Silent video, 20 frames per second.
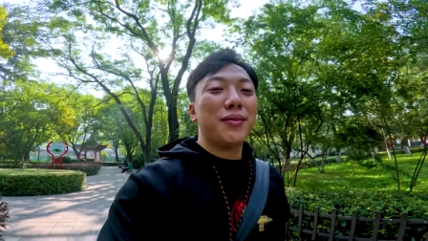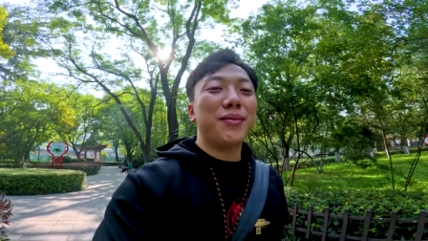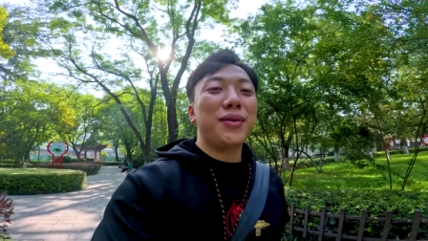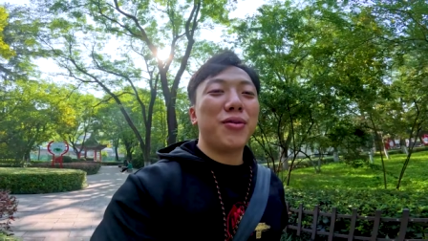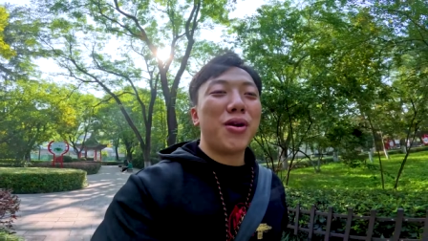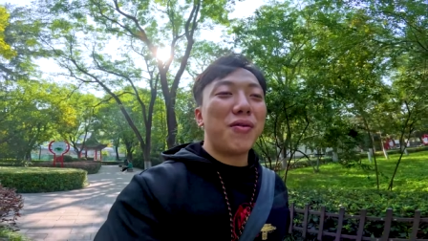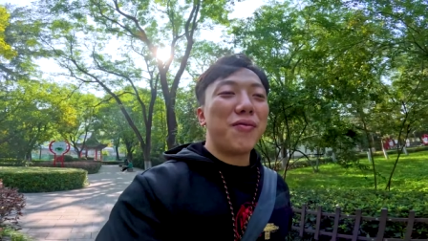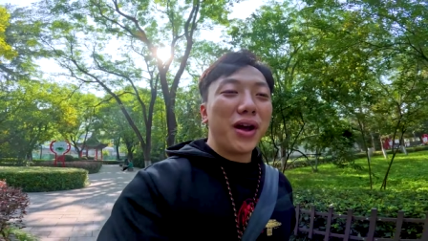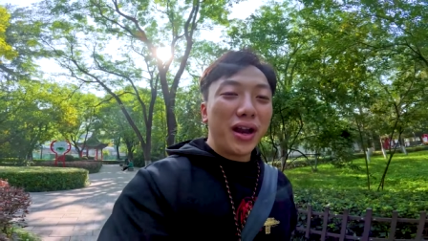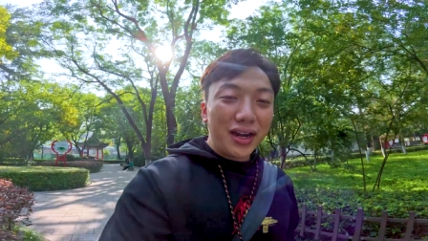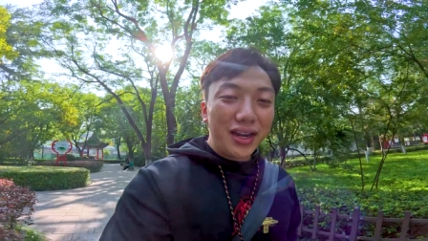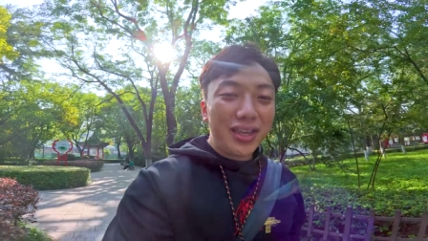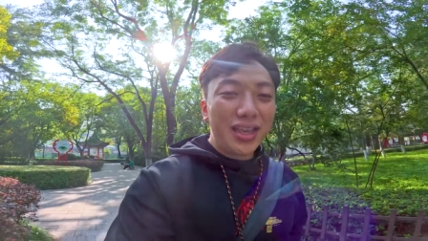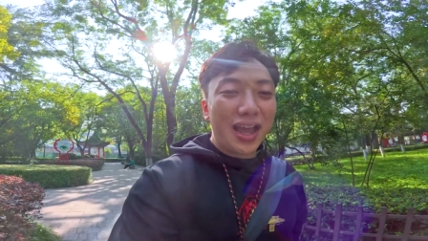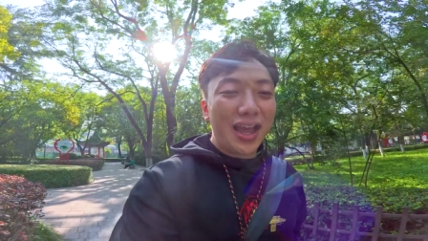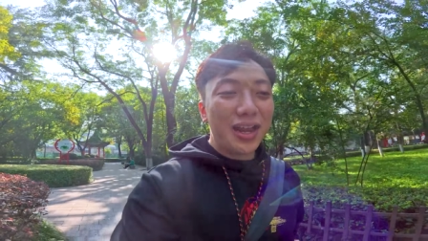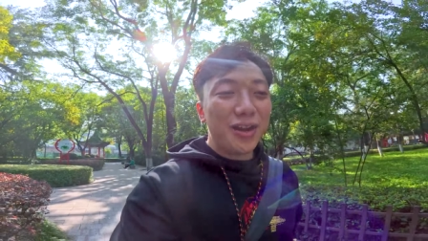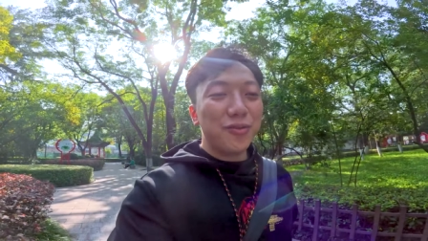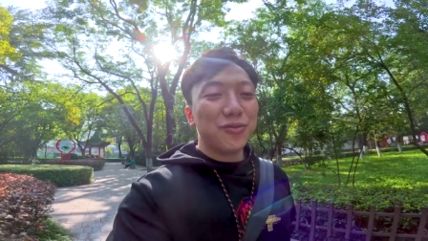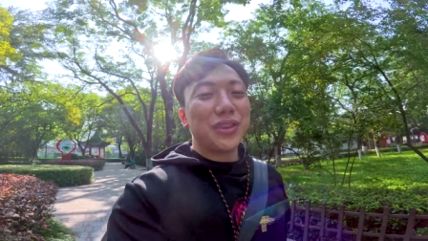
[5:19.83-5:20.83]
มีความหวังดีอ
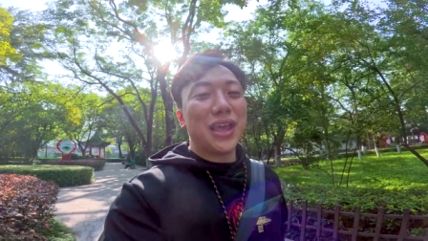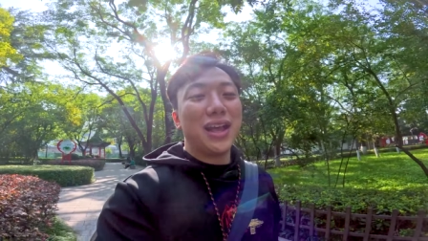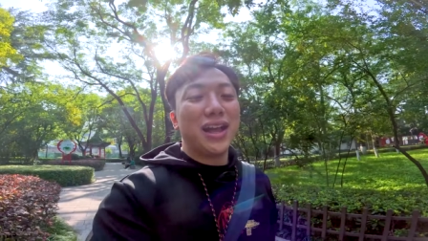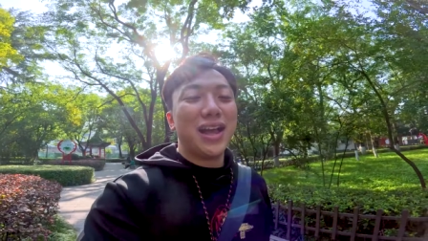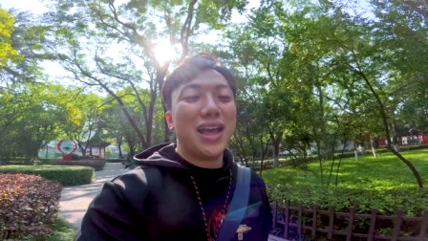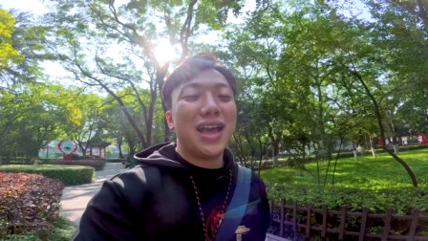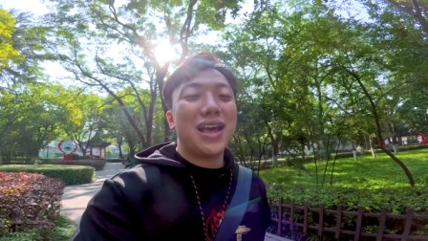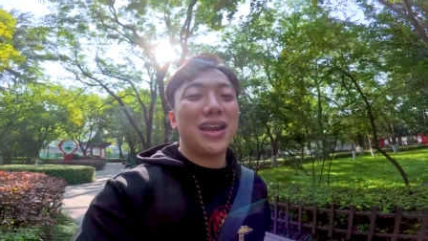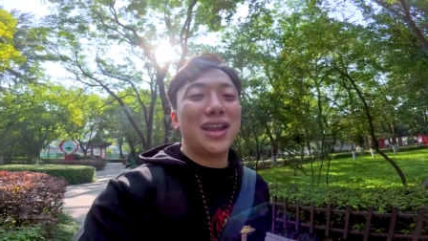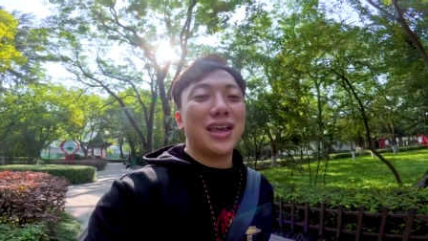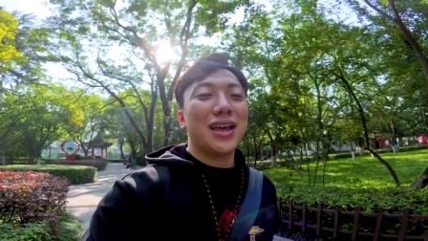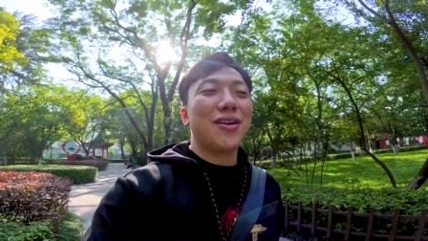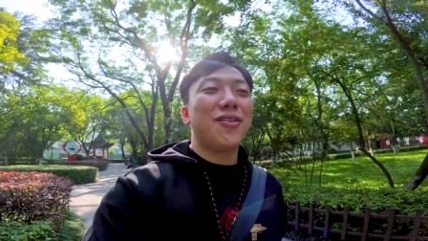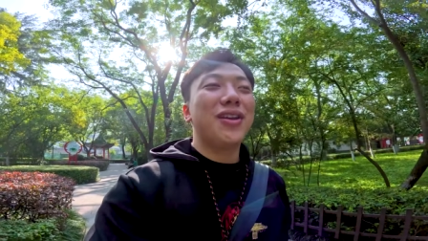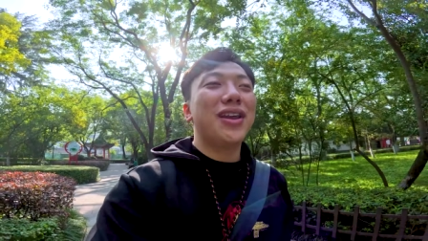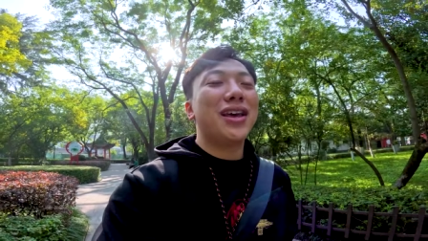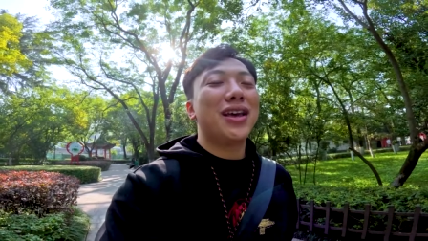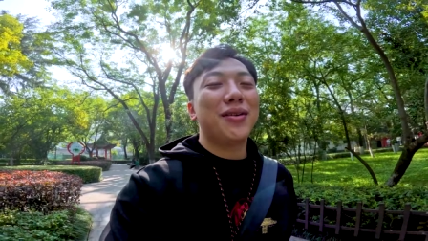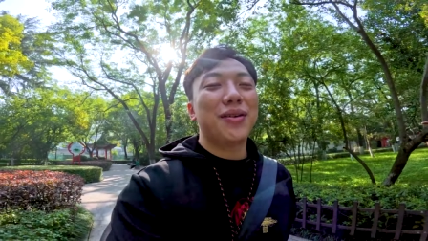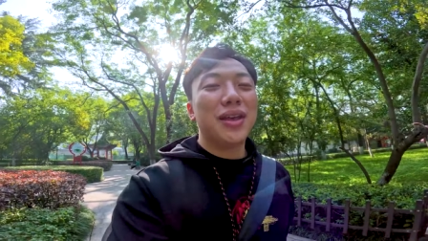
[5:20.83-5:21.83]
ยากให้ลูกแต่งงานอะไรเขา
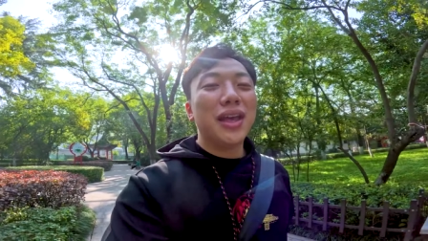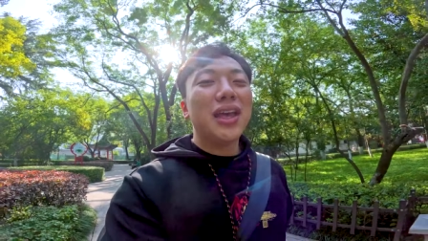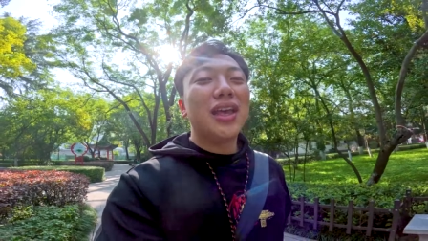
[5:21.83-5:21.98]
ก็เลย